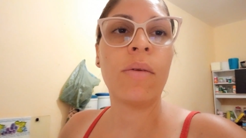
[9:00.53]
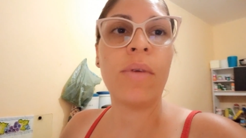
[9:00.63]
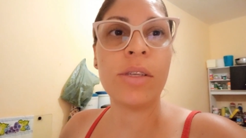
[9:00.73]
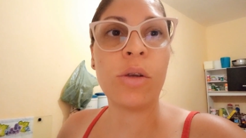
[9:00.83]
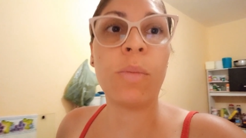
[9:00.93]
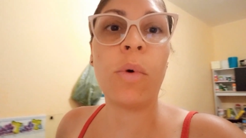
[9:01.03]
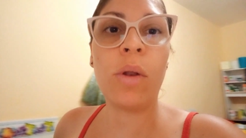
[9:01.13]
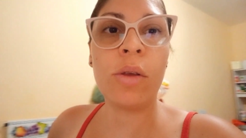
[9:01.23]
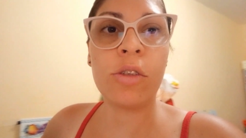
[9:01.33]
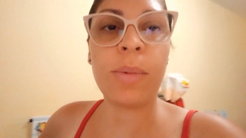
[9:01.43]
Fazer um
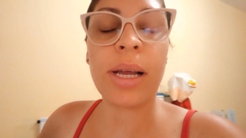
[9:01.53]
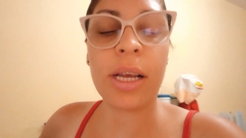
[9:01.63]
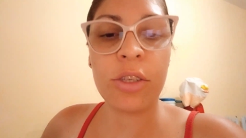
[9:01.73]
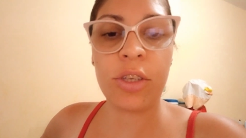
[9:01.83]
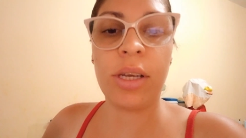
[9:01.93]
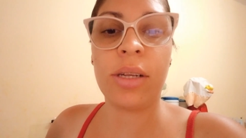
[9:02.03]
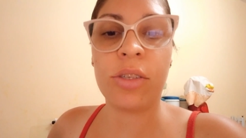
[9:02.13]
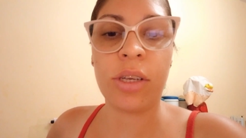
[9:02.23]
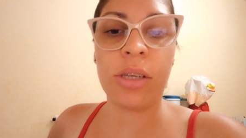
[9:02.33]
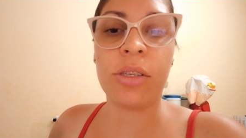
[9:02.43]
bolinho de macaxeira,
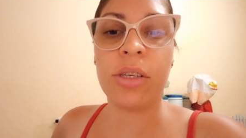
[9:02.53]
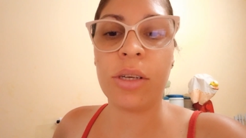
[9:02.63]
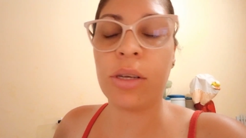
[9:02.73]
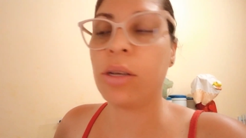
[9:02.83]
gente.